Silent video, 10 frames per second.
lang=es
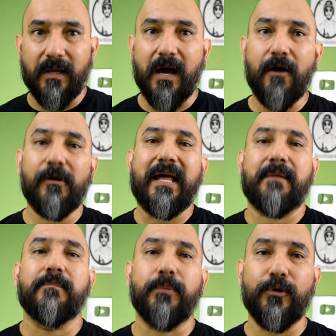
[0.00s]

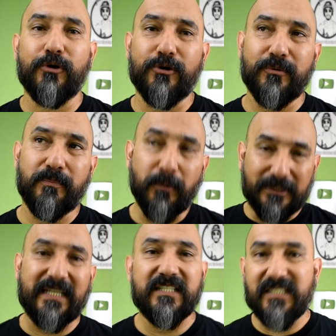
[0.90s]
Ahora, por
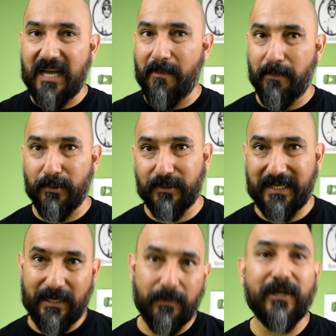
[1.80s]
potencia,
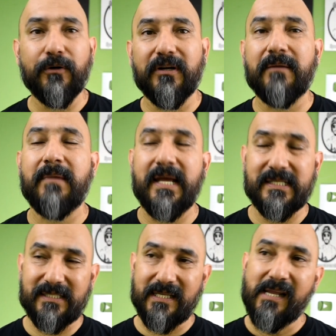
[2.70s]
porque cuál corre
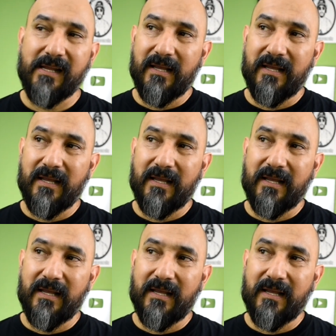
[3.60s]
más.